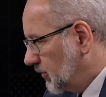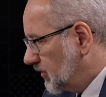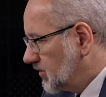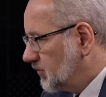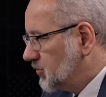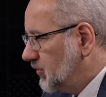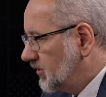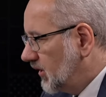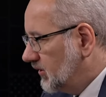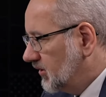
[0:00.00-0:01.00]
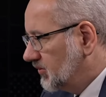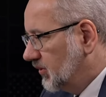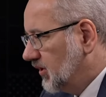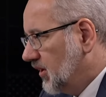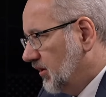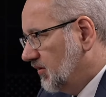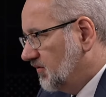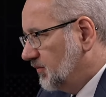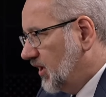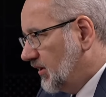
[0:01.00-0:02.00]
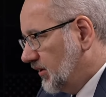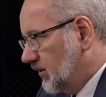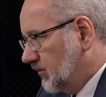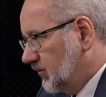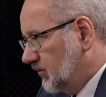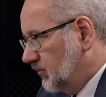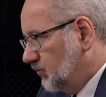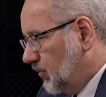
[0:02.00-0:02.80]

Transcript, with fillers: przepraszam, szpitali jest w miarę y,